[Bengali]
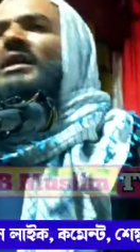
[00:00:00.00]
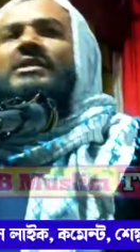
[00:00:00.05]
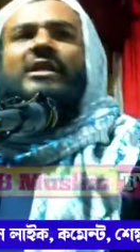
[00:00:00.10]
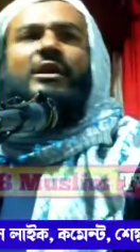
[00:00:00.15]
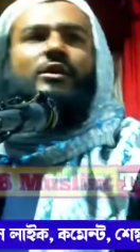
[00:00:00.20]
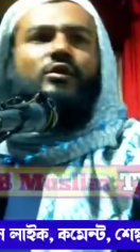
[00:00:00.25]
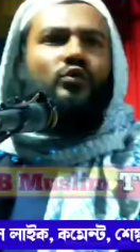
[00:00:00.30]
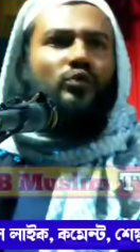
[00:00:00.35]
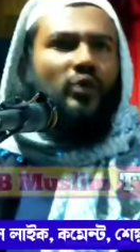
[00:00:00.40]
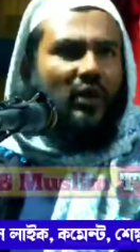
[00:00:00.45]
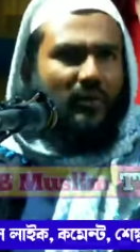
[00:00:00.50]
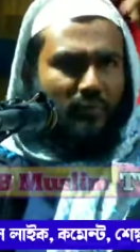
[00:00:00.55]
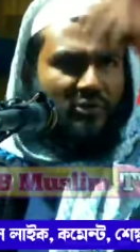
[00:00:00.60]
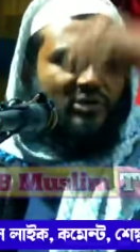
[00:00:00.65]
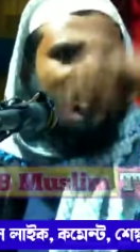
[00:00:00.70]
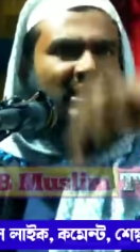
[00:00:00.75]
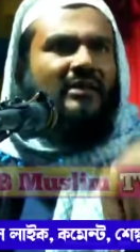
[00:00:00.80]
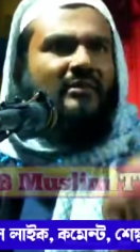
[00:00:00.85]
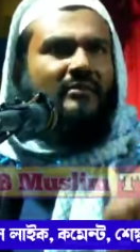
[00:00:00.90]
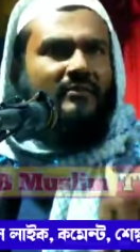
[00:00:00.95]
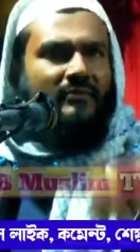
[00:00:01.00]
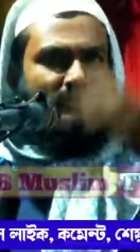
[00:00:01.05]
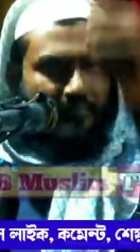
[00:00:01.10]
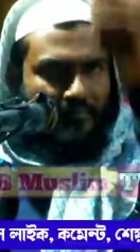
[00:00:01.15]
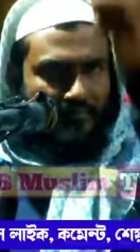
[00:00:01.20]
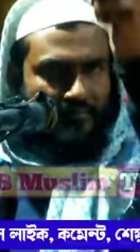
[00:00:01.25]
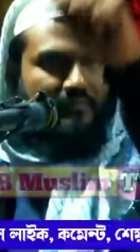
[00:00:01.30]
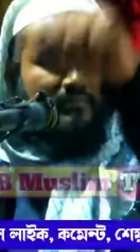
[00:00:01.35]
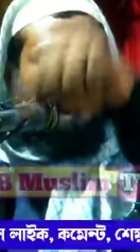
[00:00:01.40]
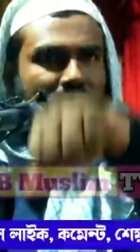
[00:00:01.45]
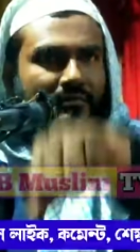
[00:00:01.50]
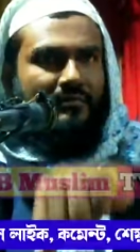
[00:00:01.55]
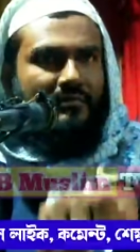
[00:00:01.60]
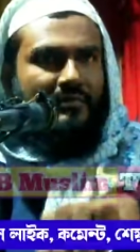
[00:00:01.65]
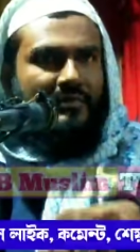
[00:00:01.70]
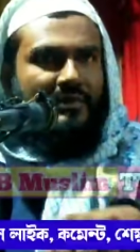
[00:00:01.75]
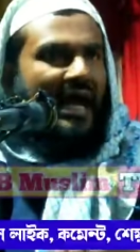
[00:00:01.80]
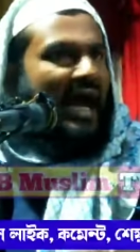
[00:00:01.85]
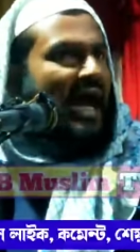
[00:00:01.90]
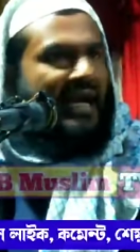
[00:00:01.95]
আছে কুয়ো বুঝেন
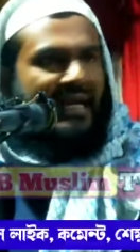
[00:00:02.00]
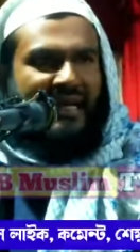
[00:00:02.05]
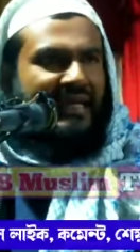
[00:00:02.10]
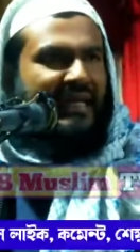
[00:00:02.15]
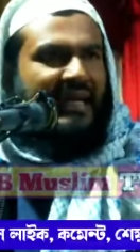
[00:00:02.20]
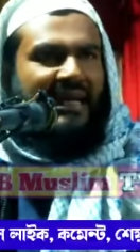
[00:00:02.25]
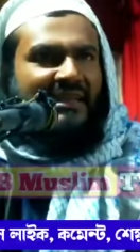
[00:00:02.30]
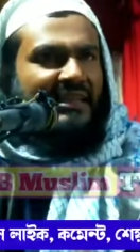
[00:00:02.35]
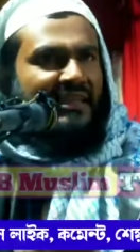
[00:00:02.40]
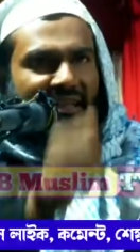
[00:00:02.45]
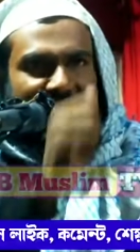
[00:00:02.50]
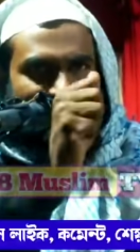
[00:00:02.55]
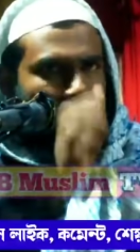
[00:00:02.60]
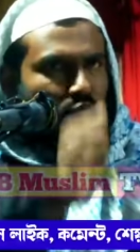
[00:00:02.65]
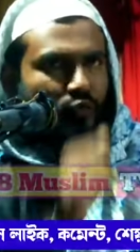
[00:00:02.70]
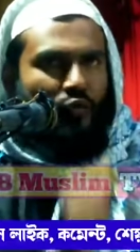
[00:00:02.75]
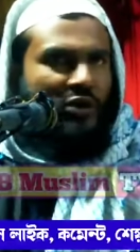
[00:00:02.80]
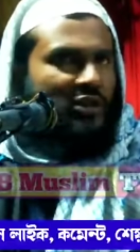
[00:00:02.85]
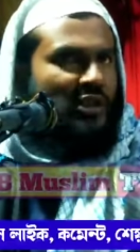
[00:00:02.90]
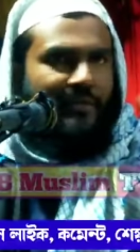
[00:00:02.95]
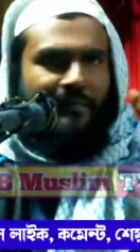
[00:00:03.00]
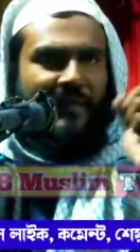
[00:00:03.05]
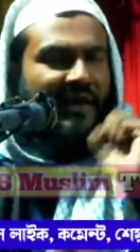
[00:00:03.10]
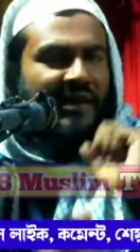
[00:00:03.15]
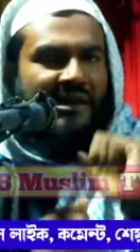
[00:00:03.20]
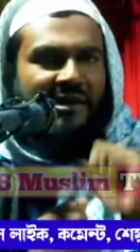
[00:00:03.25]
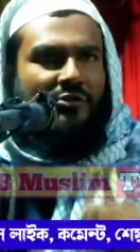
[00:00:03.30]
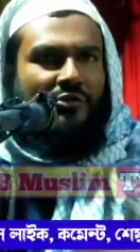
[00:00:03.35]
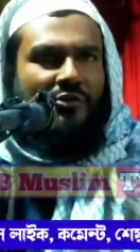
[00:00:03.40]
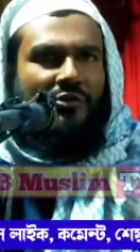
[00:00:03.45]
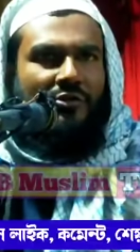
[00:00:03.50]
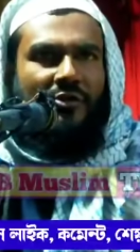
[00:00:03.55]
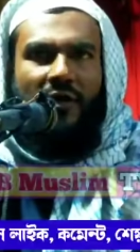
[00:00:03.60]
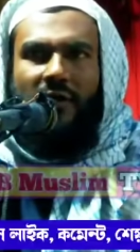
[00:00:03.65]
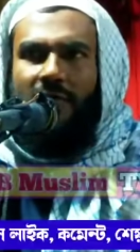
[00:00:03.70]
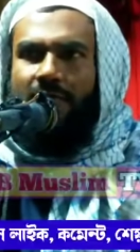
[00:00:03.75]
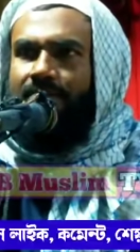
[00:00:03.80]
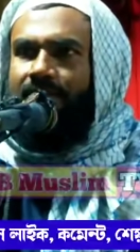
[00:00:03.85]
আগেকার দিনে কুয়োতে পানি তুলত